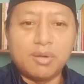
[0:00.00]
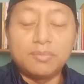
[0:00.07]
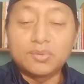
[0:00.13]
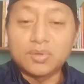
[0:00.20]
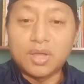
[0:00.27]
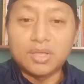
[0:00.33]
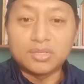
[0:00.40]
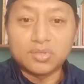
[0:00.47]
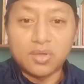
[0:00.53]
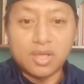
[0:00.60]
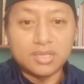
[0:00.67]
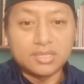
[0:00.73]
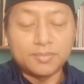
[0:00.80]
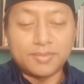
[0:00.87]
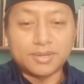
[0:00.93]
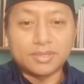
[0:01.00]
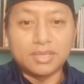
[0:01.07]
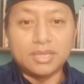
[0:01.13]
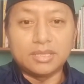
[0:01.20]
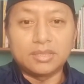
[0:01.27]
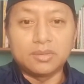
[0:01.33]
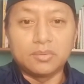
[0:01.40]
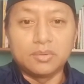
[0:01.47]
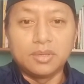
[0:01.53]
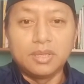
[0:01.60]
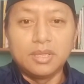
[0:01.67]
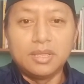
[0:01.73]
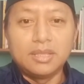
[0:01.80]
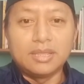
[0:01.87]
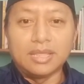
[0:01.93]
soal-soal seperti itu.
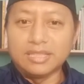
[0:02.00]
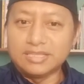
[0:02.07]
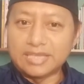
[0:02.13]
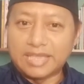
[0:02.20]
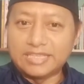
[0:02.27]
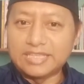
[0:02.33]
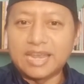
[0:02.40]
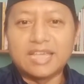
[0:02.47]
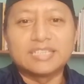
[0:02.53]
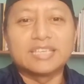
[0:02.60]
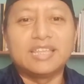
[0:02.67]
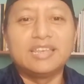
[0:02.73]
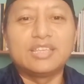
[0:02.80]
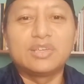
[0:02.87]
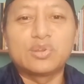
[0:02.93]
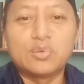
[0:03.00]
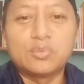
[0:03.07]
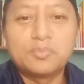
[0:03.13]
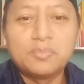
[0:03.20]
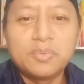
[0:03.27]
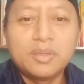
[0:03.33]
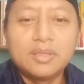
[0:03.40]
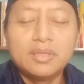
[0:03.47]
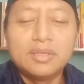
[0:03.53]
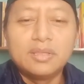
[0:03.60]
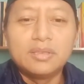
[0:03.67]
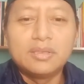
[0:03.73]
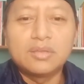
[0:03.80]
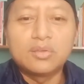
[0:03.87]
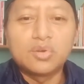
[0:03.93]
Nanti saya jelaskan di grup.
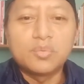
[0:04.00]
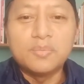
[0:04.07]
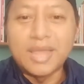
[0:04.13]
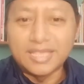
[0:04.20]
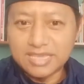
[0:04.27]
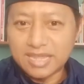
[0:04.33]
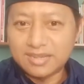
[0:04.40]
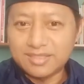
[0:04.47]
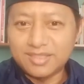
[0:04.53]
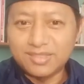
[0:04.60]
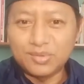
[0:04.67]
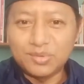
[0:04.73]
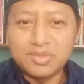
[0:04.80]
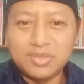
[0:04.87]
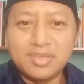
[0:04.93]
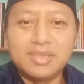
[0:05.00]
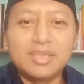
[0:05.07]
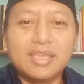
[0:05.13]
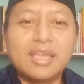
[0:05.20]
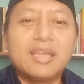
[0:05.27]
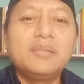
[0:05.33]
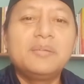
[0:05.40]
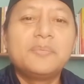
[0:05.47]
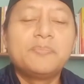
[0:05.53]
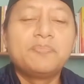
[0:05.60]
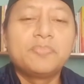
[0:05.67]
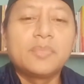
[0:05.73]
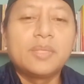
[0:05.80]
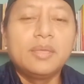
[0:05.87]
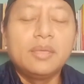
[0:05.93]
Di grup belajar tentunya ya.
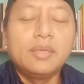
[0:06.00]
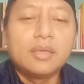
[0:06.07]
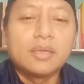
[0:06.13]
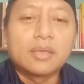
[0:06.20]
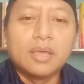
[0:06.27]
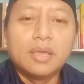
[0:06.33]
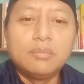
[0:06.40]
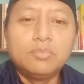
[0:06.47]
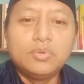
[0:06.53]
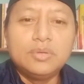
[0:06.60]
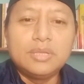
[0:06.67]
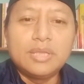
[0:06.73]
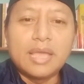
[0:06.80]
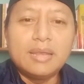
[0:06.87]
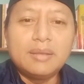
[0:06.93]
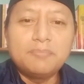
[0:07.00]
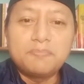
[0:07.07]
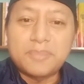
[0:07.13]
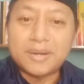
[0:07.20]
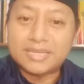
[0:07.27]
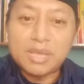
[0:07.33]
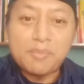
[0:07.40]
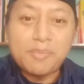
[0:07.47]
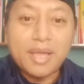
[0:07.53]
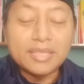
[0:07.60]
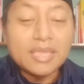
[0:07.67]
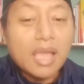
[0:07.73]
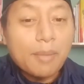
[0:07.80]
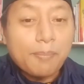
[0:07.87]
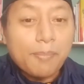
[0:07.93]
Kemudian
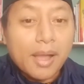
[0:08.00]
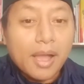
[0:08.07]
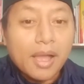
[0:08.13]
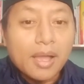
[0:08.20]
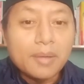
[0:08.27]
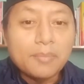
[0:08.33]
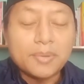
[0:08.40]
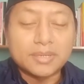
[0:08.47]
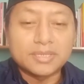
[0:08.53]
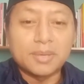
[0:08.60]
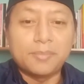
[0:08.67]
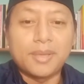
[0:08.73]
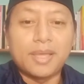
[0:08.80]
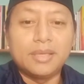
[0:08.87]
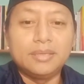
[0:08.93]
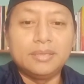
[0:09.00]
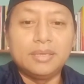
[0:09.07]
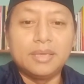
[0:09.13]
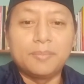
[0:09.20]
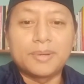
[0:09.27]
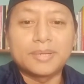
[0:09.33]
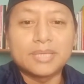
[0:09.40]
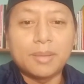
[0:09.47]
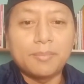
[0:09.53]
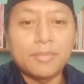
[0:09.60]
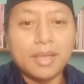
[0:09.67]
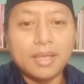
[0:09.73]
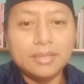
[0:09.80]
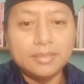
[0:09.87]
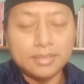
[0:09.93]
persamaannya apa? Persamaannya,
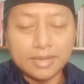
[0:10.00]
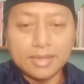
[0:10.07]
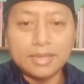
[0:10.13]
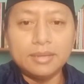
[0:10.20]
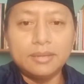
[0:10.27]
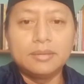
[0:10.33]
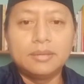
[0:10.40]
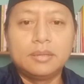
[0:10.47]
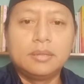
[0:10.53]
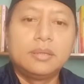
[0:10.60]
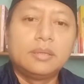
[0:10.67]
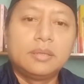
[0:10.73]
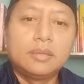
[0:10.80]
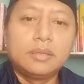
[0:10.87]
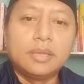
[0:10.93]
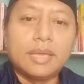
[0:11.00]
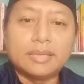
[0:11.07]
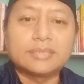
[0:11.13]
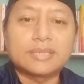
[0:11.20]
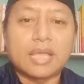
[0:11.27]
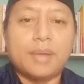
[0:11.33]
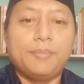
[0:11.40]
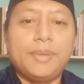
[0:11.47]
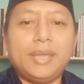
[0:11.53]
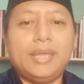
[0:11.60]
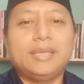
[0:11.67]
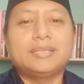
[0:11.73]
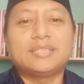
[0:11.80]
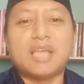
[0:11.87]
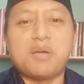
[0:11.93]
persamaannya
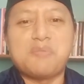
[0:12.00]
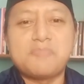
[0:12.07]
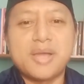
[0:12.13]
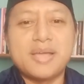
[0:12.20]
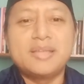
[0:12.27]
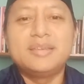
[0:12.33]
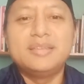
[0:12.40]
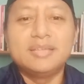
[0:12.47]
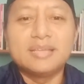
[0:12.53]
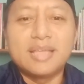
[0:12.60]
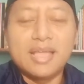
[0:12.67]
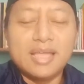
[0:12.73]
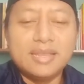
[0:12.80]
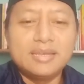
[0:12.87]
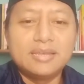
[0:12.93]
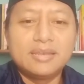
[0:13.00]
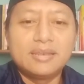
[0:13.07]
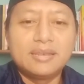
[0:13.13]
SKB sama dengan